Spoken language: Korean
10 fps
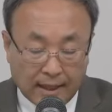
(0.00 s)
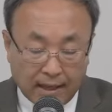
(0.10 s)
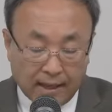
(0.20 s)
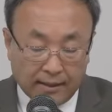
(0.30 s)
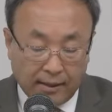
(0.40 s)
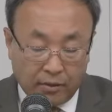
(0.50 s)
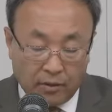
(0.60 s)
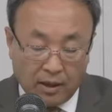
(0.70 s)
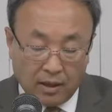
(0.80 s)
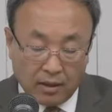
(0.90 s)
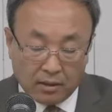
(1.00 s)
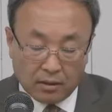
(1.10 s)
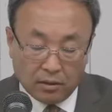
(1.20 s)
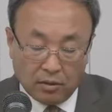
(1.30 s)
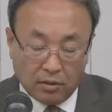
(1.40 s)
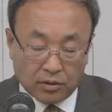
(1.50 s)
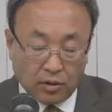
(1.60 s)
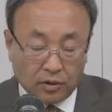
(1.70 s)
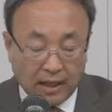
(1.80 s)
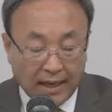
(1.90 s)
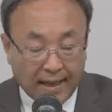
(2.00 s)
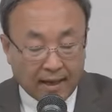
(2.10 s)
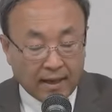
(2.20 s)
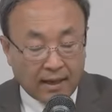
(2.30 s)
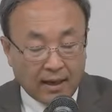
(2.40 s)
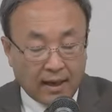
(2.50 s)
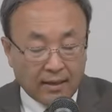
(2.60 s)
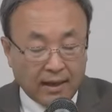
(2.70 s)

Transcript: 가까이 데려오라 그들로 서로 상의하게 하라.